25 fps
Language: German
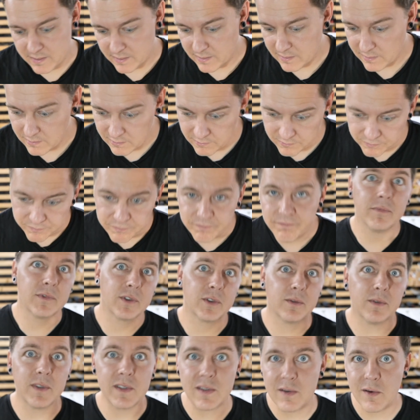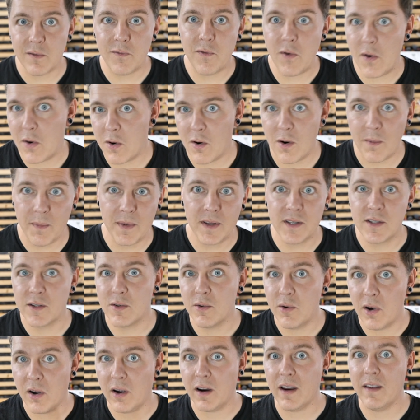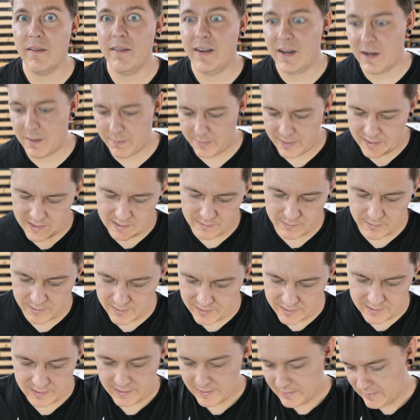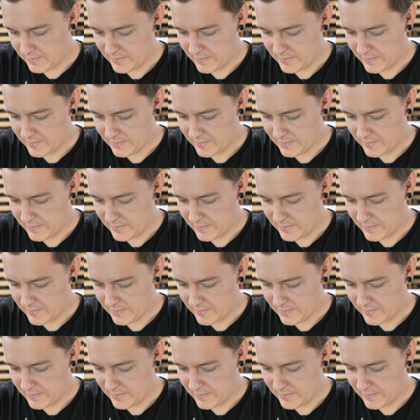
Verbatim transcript: Also, sowas soll vorkommen. Zu lange wlan passworte